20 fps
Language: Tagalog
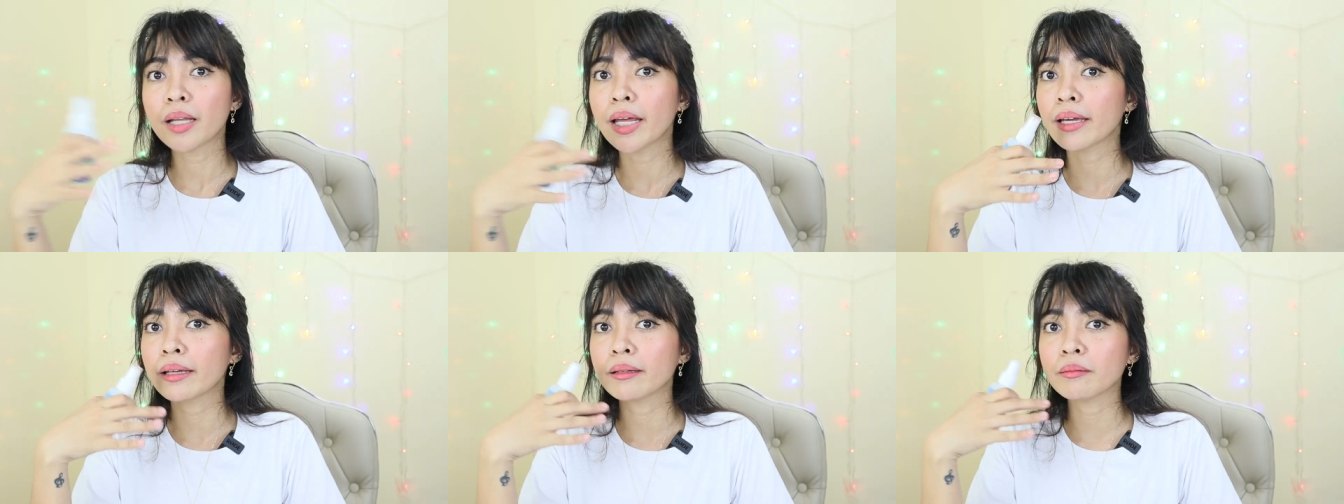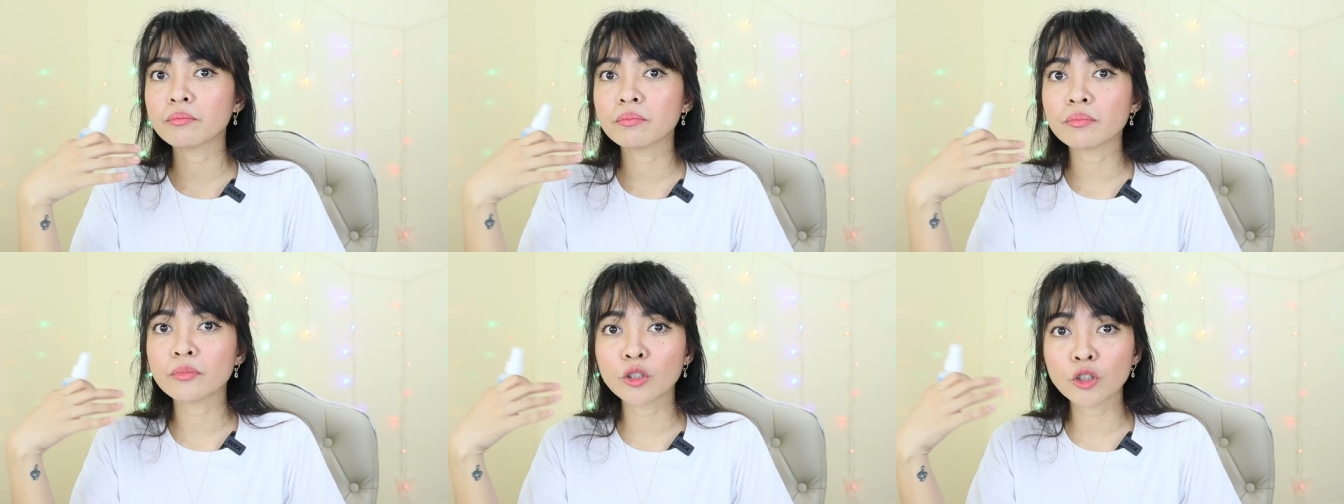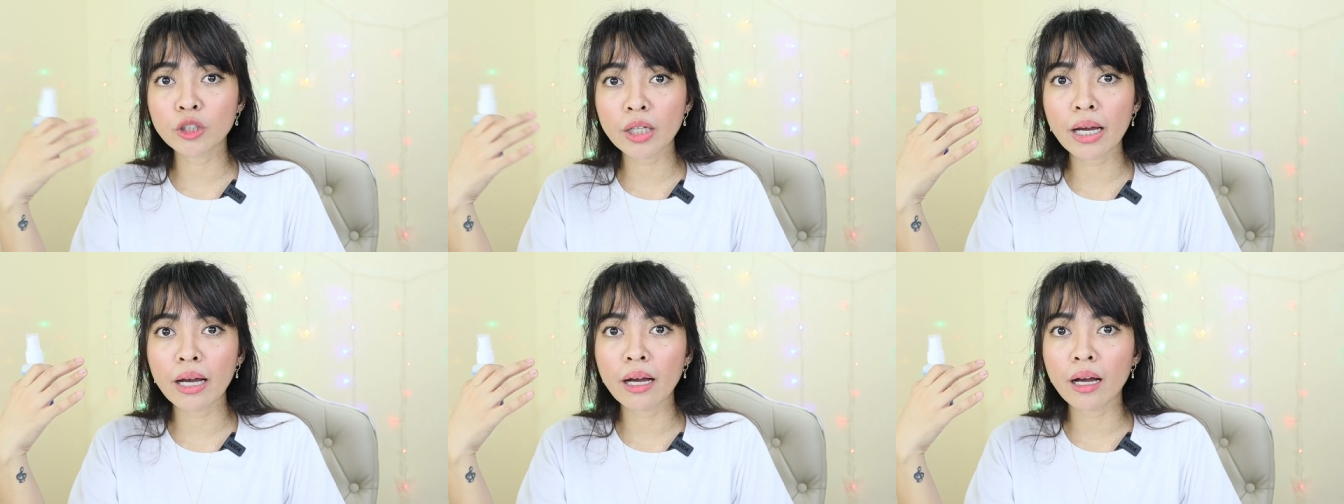like,
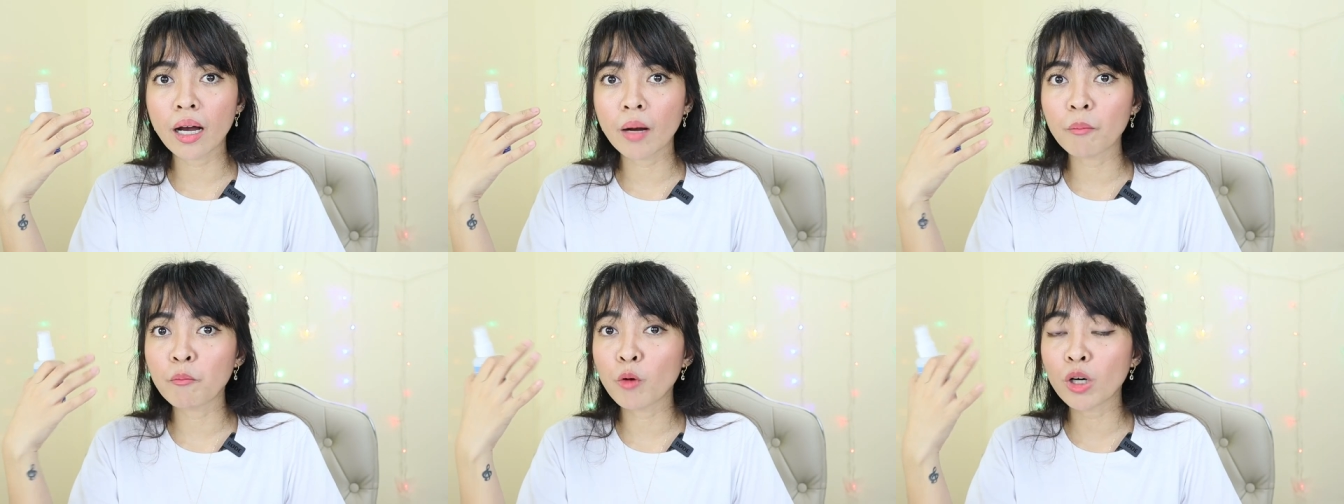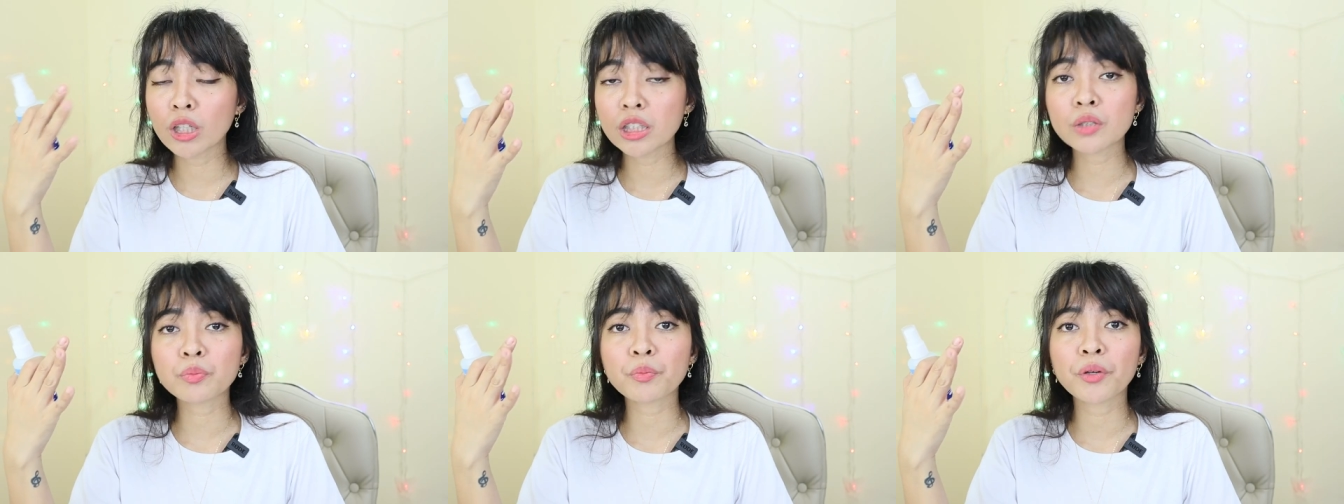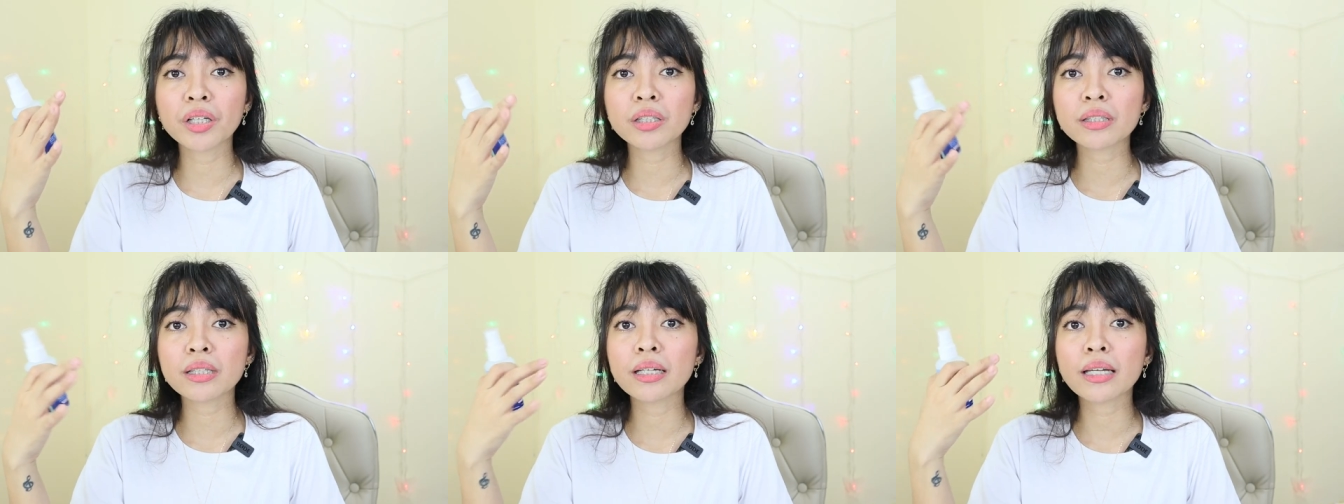yun nga, um, one
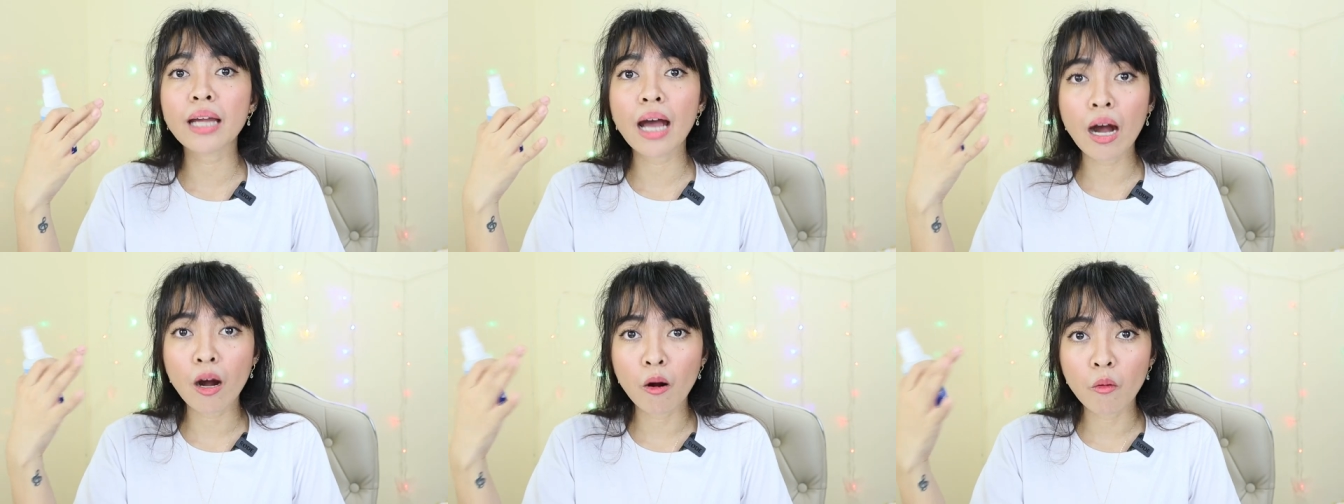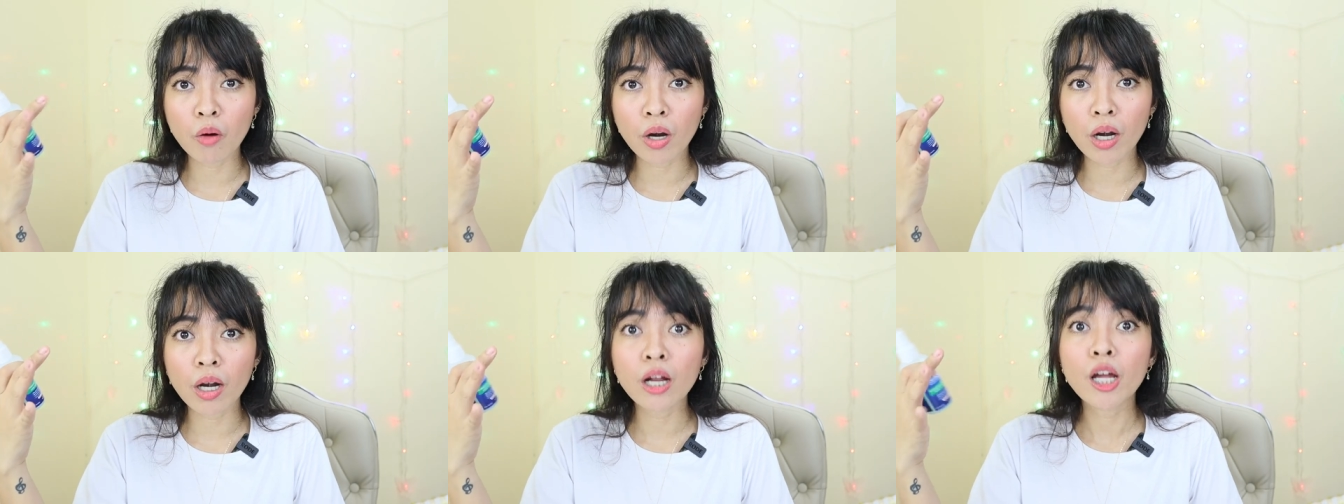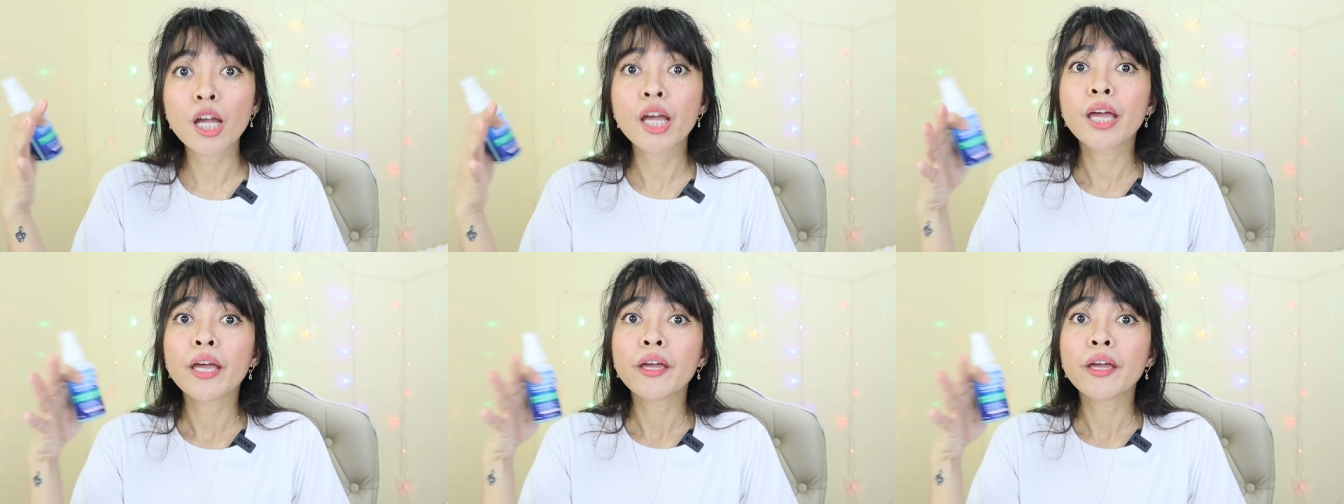sprays an hour,